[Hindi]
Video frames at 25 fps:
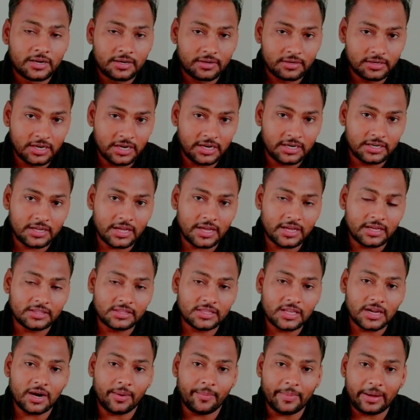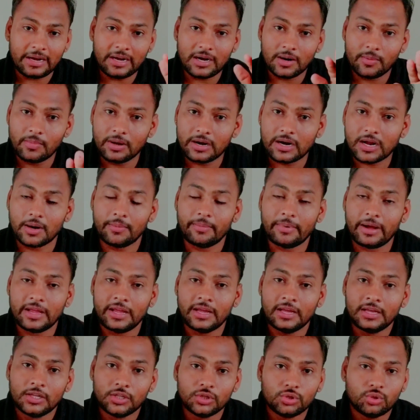नीट के अंदर हमारे नंबर कम आए
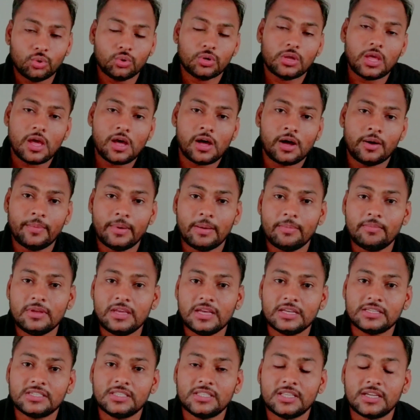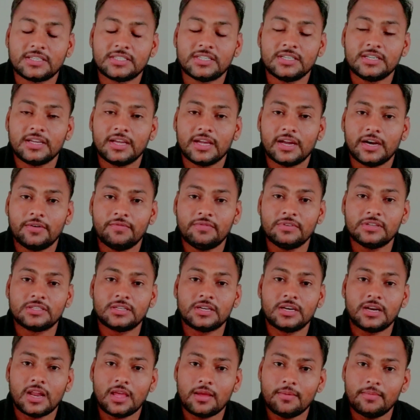तो क्या हमें बीएससी नर्सिंग के
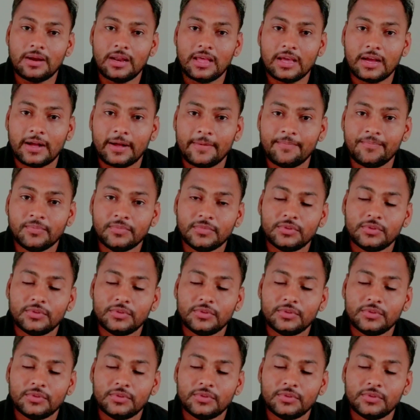एडमिशन नहीं मिलेगा